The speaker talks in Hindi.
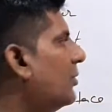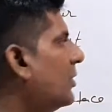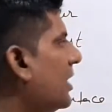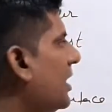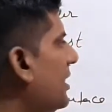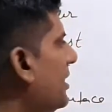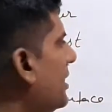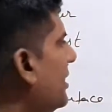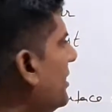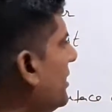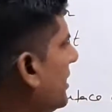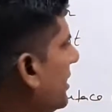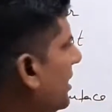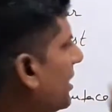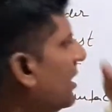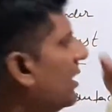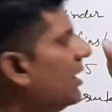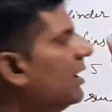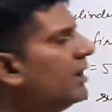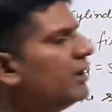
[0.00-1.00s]
हो गया यानी कि
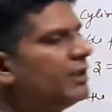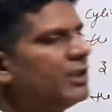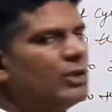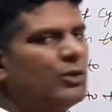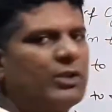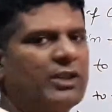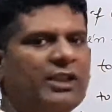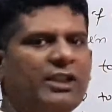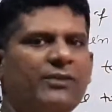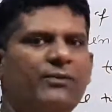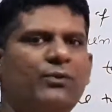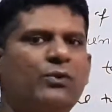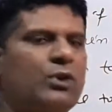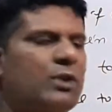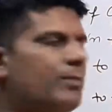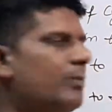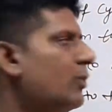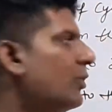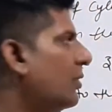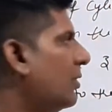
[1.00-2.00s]
क्या हो गया ये फोर
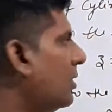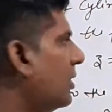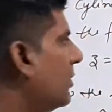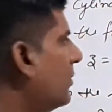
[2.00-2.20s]
अपॉन